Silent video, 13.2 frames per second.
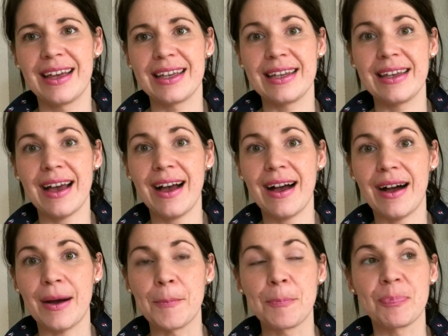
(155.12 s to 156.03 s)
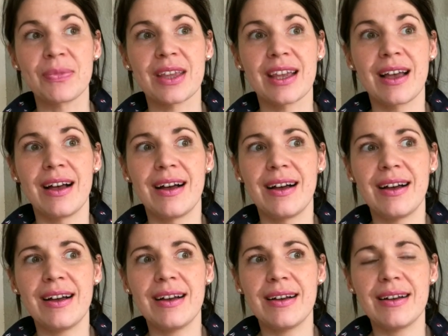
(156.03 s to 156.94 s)
Ja,
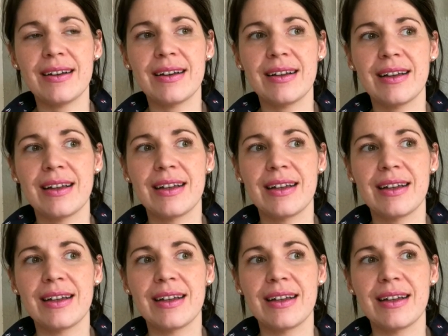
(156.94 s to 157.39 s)
äh,